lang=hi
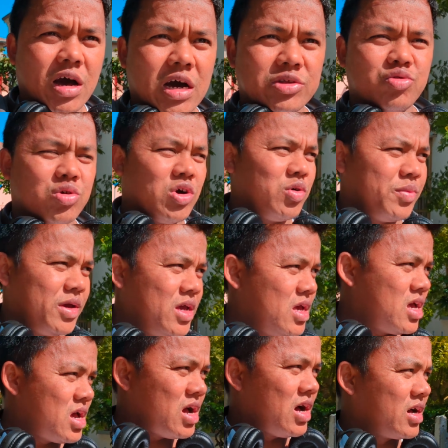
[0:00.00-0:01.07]
आ चुका हूँ मैं
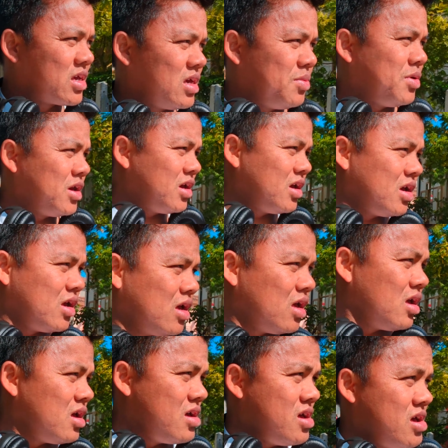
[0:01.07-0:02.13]
आके मैं
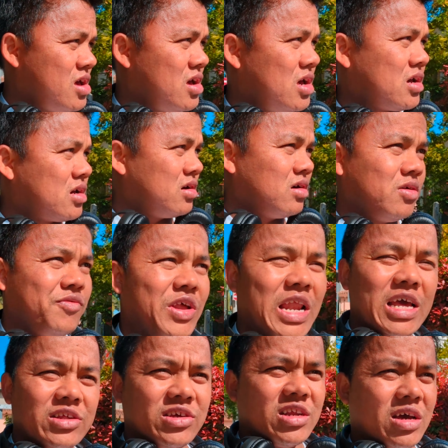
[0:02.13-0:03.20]
एक
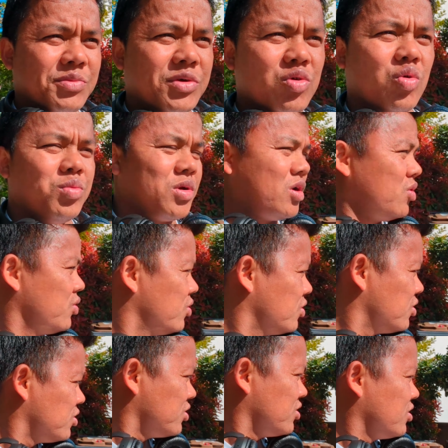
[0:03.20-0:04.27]
विलेज एरिया में घूम रहा हूँ
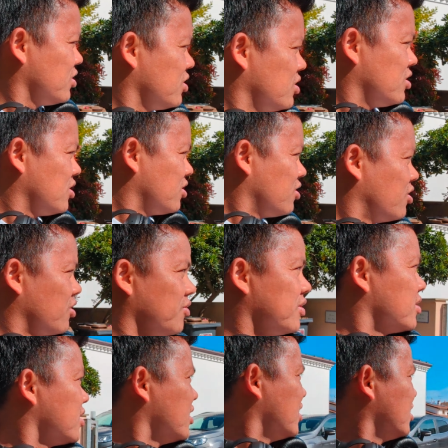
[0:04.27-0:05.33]
और
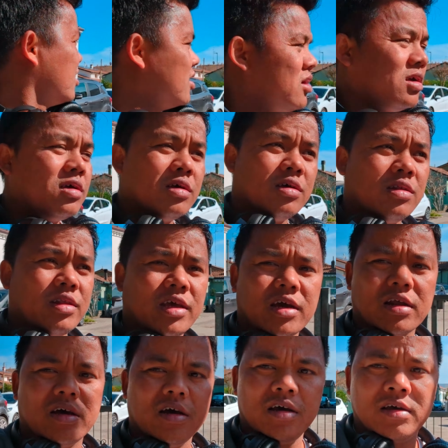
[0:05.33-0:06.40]
वैसे देख
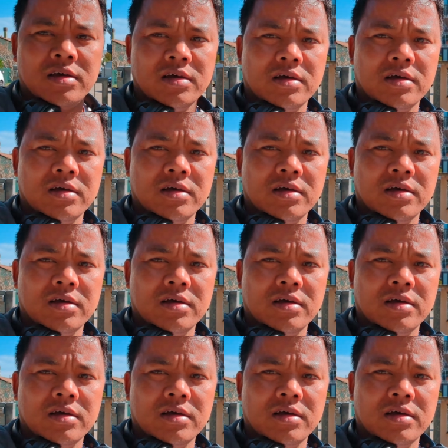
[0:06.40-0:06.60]
रहा है